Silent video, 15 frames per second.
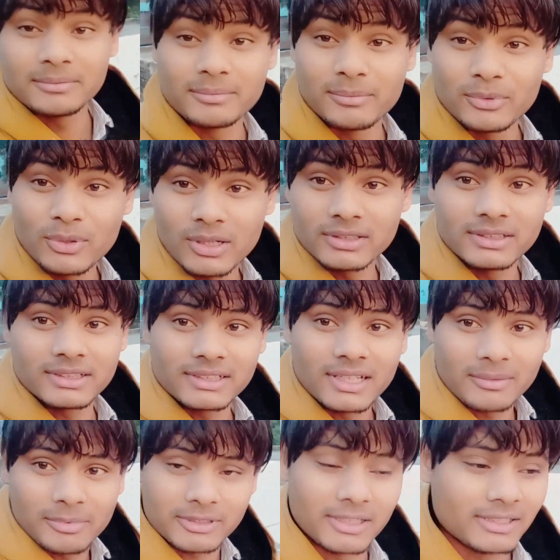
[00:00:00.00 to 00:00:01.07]
बुआ जिनके
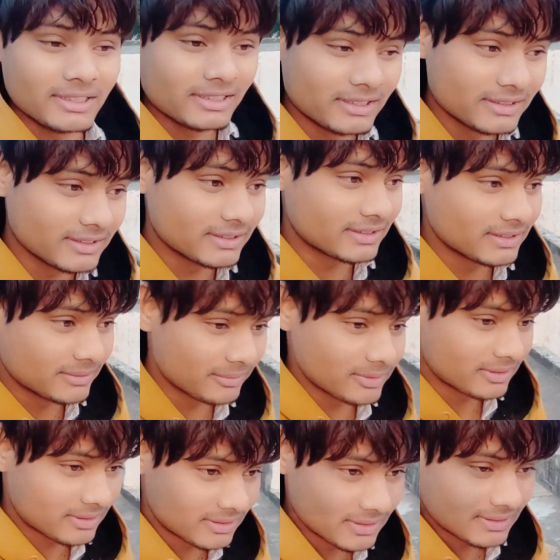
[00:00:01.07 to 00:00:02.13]
यहाँ पर ठंड नहीं है इतनी
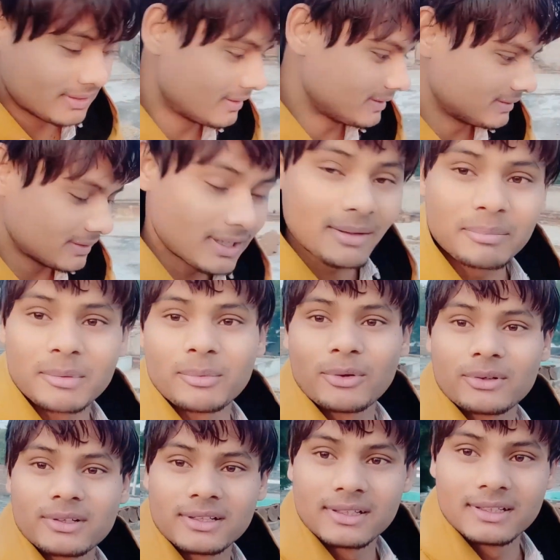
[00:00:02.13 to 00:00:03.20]
बट यहाँ पर
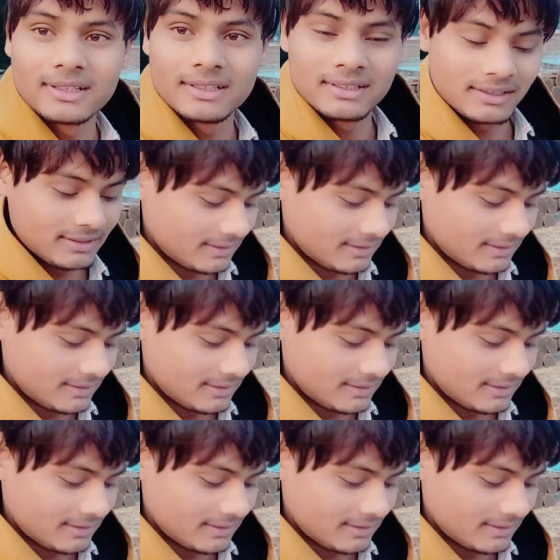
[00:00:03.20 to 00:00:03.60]
बहुत ठंड है